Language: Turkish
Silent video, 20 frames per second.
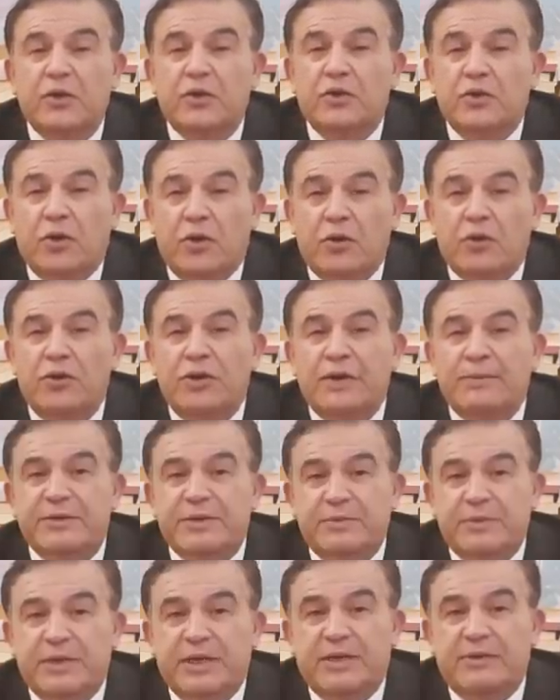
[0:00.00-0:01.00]
rol
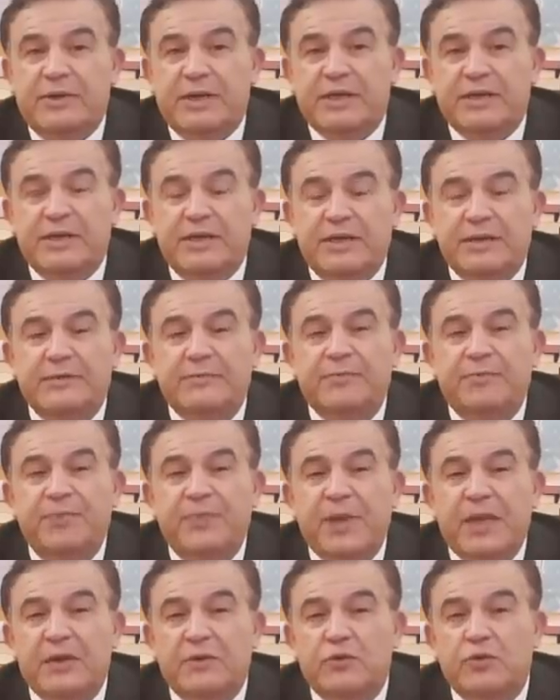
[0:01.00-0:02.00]
oynamış bir devlettir.
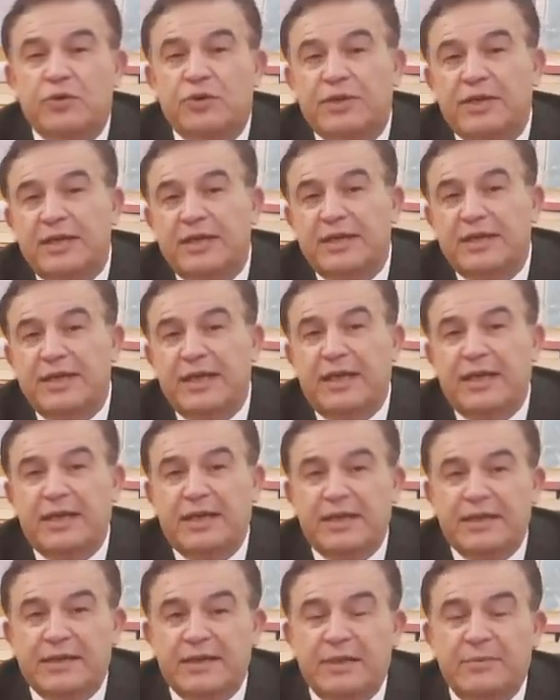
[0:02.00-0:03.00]
Rusların
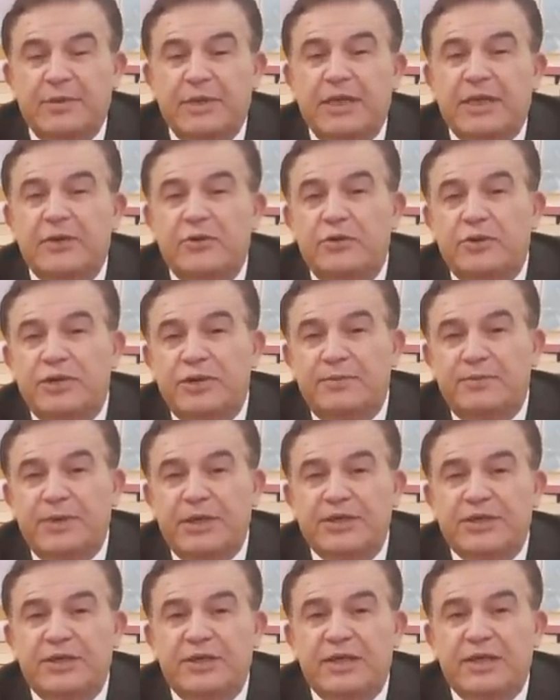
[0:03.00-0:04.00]
geleneğinde
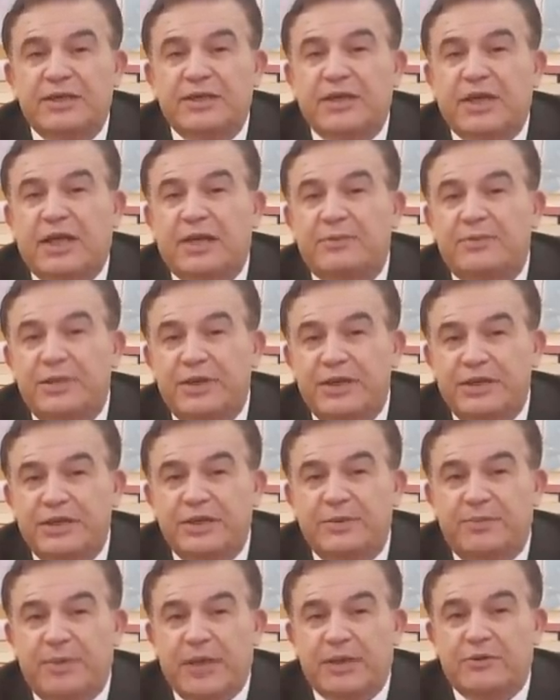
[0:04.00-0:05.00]
1725 yılında Çar
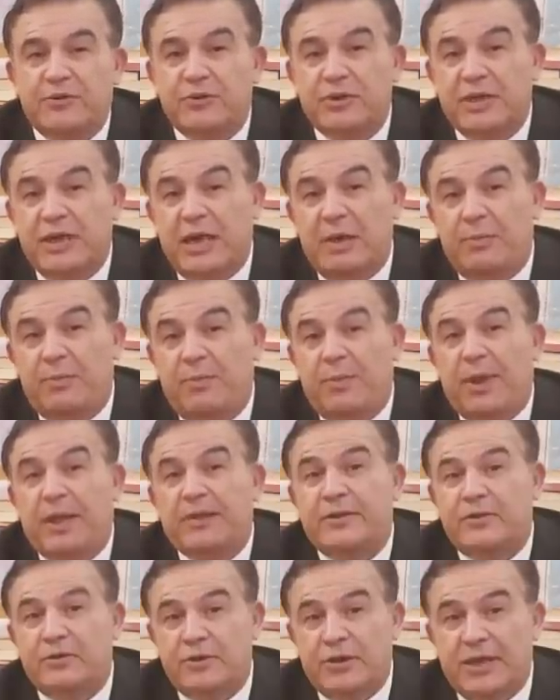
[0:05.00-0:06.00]
1. Petro, Deli
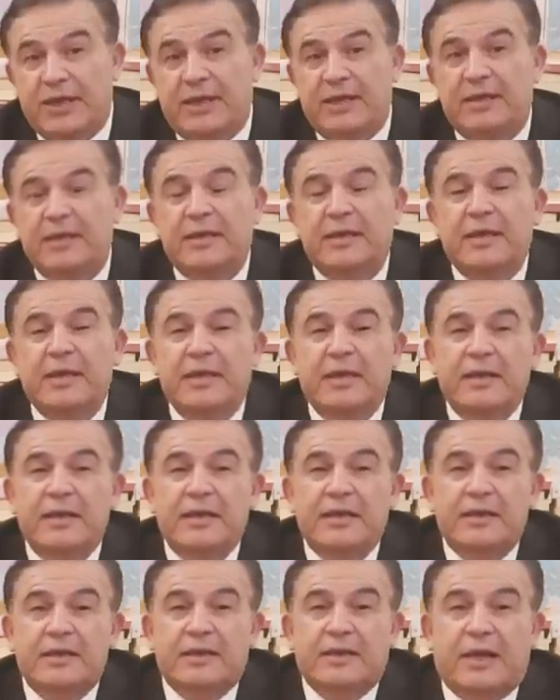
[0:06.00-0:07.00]
Petro diye
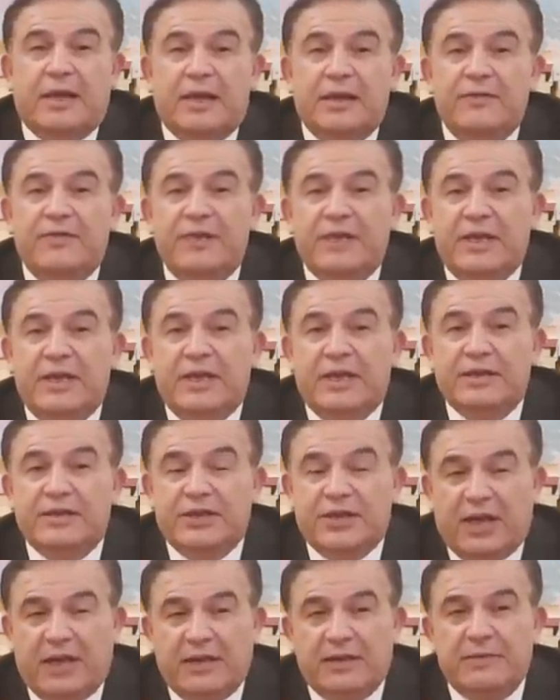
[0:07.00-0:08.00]
tarif edilen
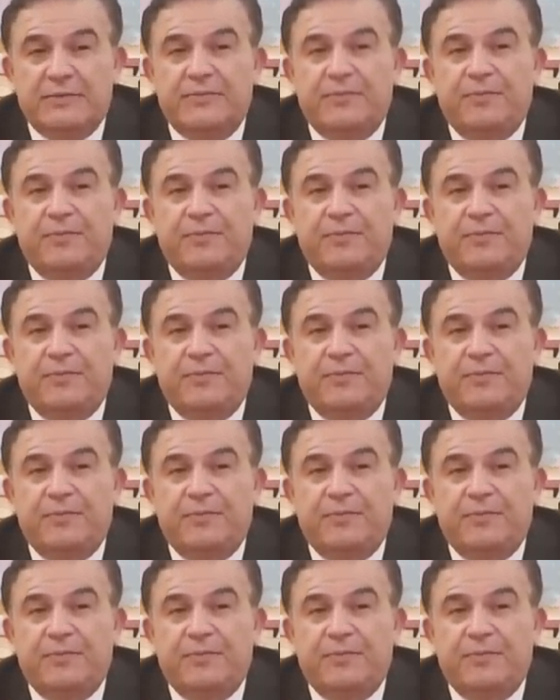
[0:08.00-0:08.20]
Çar,